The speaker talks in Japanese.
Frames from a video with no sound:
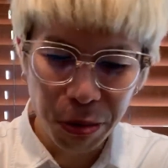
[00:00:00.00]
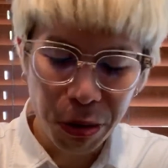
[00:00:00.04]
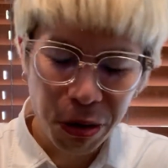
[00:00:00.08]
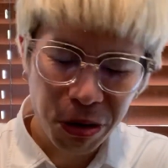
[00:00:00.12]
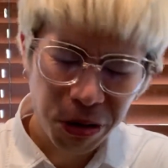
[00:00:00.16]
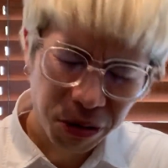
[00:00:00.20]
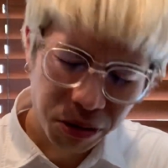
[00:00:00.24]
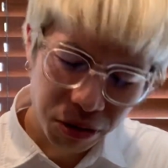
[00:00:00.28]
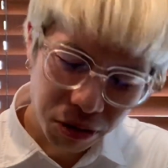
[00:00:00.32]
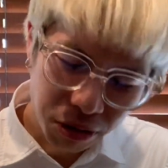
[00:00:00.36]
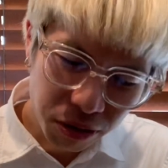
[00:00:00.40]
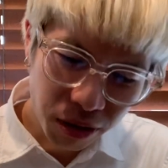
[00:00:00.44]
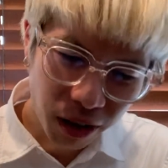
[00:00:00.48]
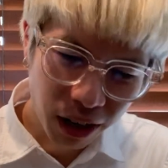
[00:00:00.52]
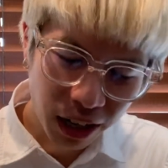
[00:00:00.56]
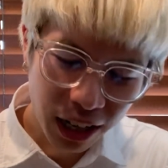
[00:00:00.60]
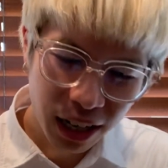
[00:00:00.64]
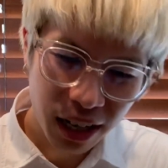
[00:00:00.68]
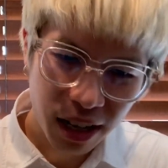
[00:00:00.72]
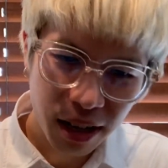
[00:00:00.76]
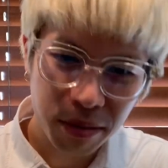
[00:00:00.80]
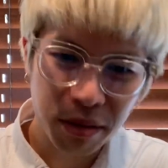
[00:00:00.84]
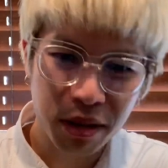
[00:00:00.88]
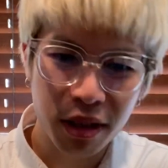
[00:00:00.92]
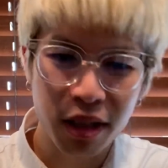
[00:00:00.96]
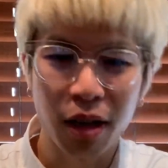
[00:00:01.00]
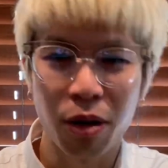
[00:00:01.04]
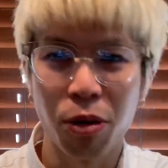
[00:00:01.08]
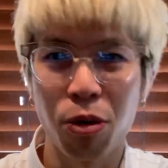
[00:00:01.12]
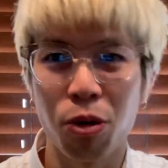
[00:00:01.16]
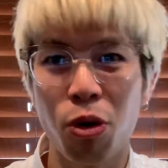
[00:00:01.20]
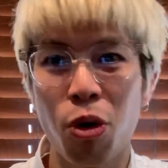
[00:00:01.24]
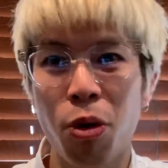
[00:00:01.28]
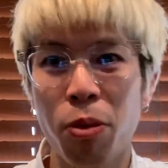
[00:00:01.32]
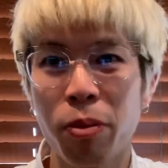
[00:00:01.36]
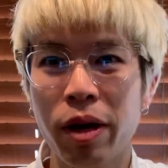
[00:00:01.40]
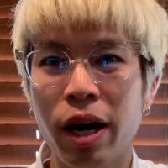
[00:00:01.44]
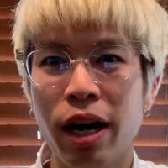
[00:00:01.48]
僕もうわーってこ
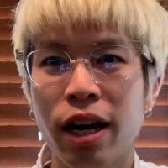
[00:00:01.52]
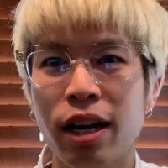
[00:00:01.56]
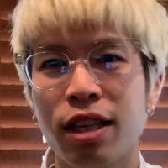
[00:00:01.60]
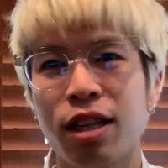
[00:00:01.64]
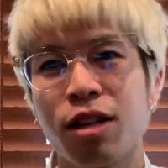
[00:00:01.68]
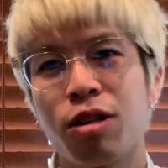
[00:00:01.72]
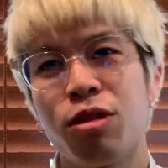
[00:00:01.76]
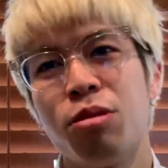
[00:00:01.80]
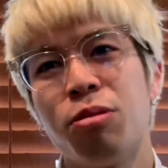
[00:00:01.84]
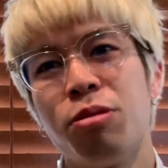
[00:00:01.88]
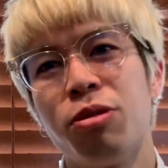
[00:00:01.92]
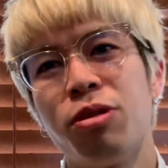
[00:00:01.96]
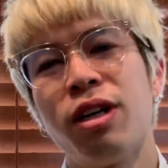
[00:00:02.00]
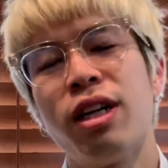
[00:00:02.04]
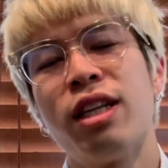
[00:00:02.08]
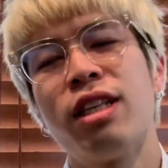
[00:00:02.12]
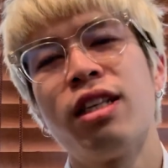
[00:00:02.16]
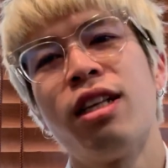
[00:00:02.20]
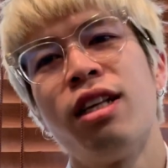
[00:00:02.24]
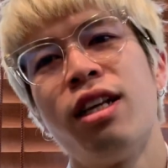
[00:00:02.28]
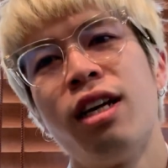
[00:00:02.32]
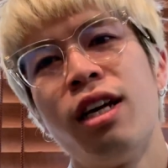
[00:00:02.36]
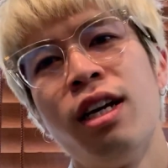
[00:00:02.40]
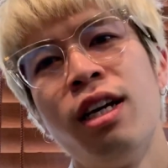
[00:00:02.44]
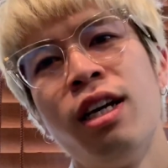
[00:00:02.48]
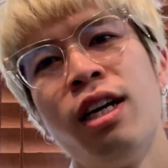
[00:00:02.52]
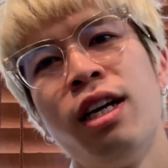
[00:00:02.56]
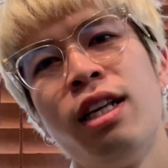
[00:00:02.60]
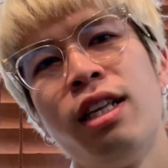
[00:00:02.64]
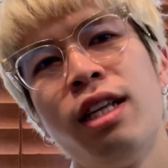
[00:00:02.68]
う、込み上げてくるものがあってね。